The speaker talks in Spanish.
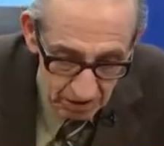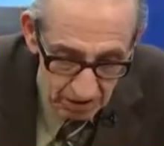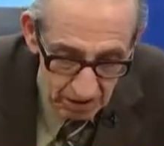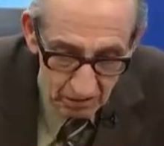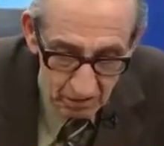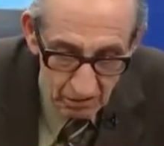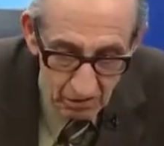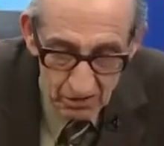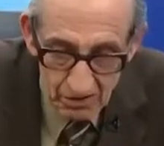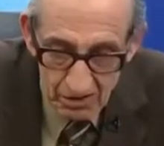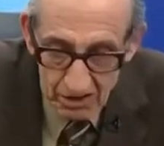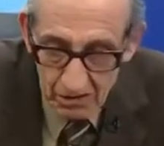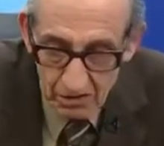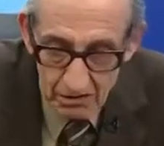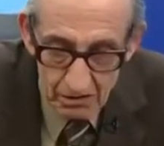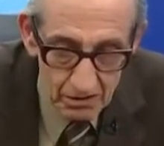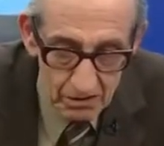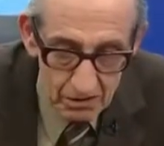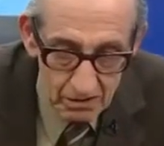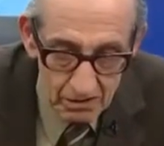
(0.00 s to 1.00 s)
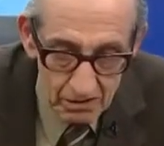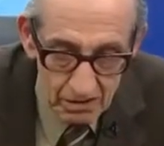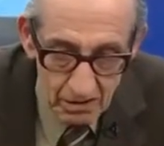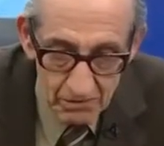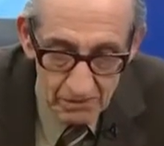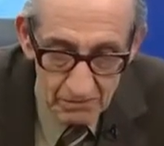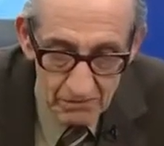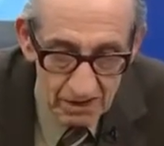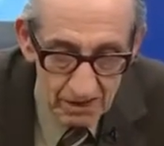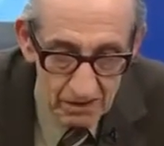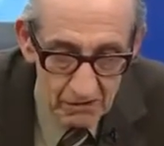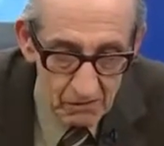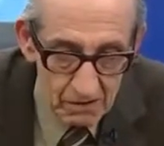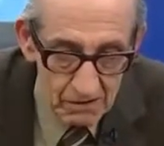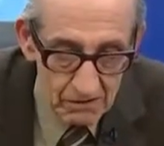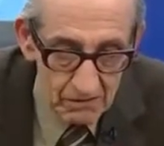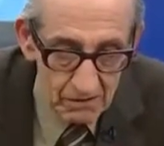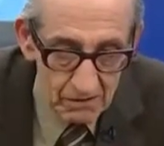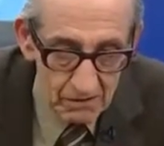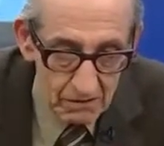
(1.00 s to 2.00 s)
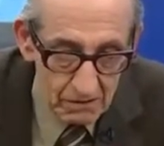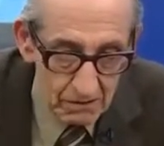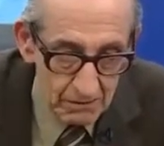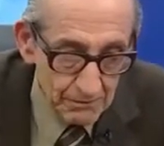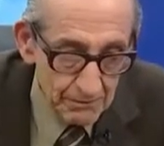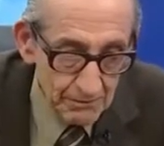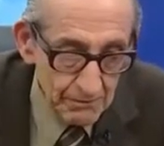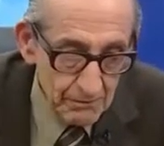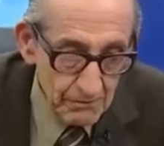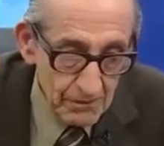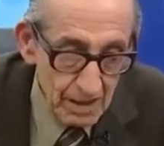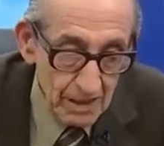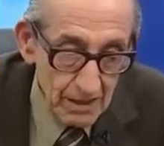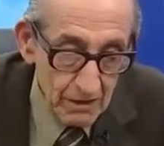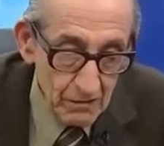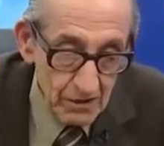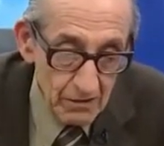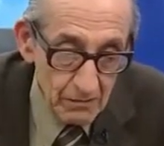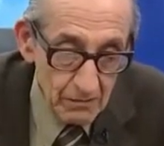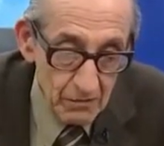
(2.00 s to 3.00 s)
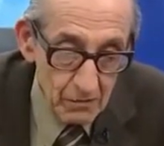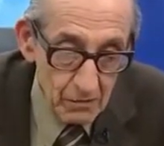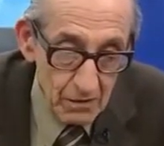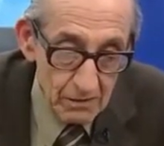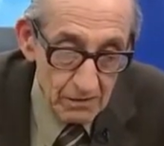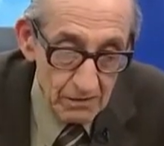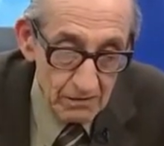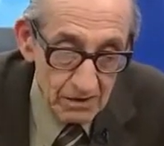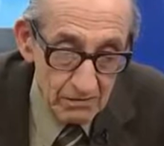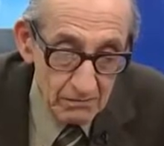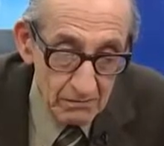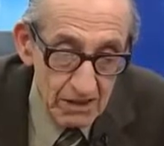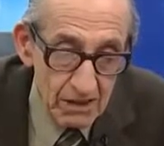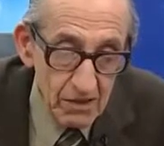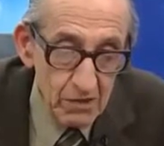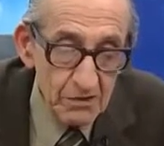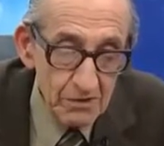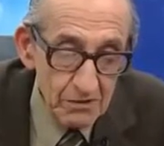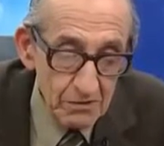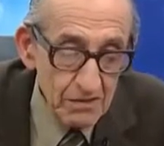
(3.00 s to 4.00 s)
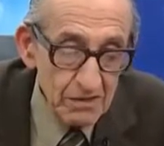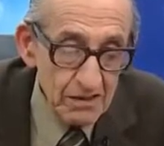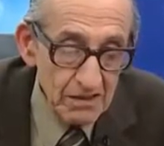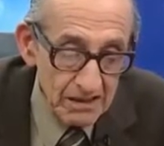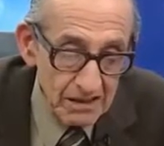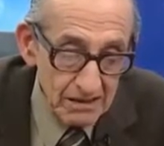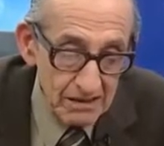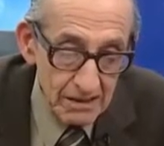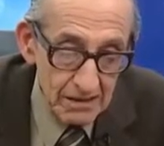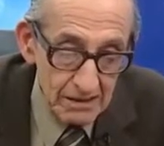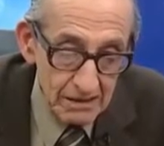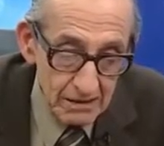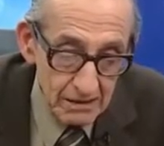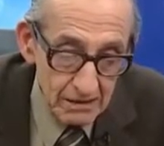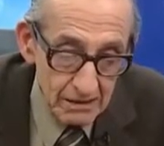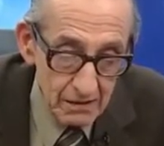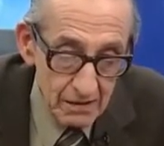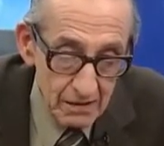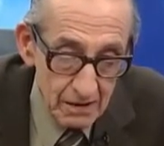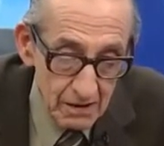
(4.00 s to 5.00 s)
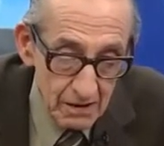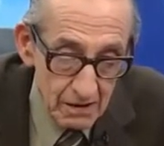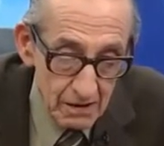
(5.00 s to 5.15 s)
Esto lo dijo en el primer encuentro de narradores peruanos en 1965.